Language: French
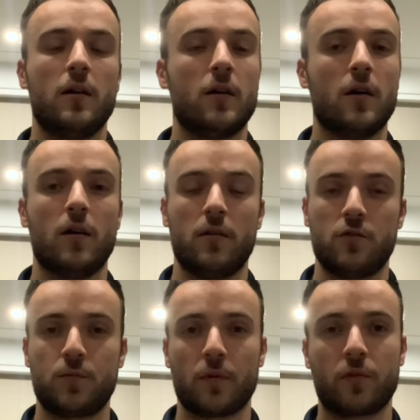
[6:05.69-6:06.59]
euh,
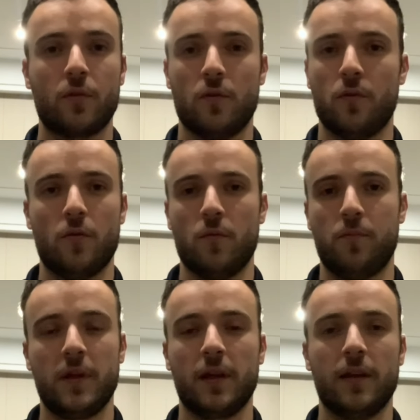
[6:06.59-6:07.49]
je pense que le
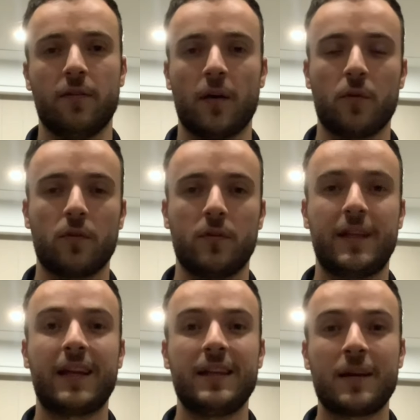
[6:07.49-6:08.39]
ping est vraiment
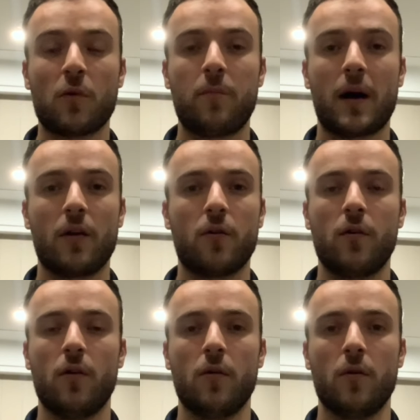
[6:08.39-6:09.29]
techniquement parlant
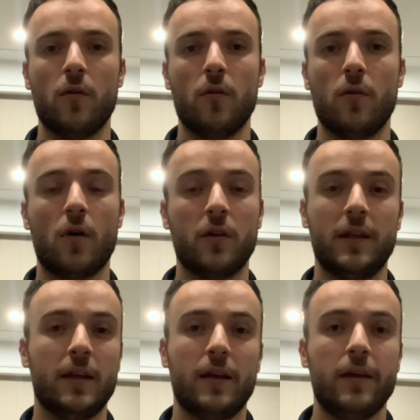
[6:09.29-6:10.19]
euh, un
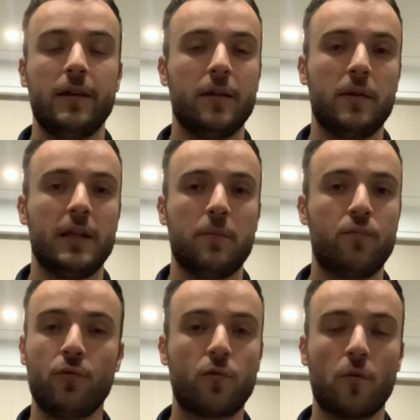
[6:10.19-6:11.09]
des,
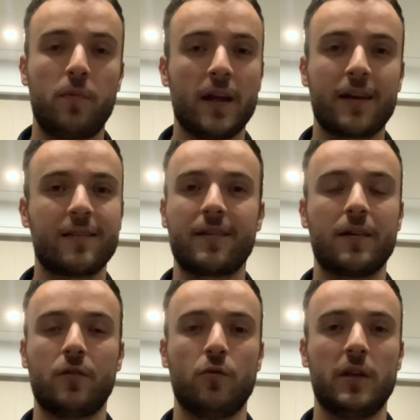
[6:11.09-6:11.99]
plus complexes,
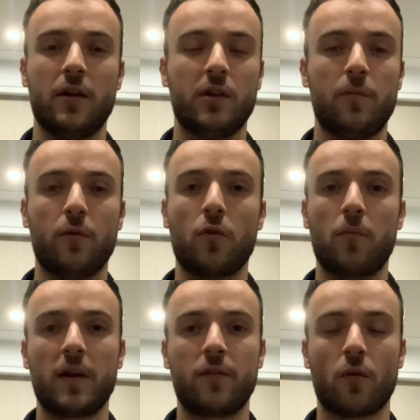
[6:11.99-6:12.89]
un des plus
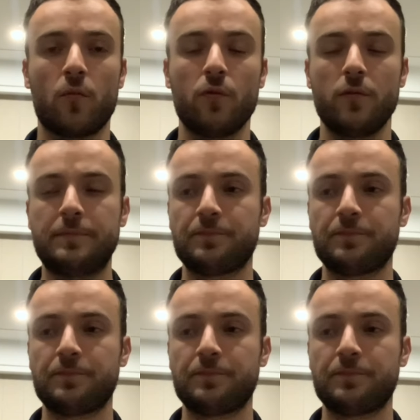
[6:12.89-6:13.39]
complexes dans le monde.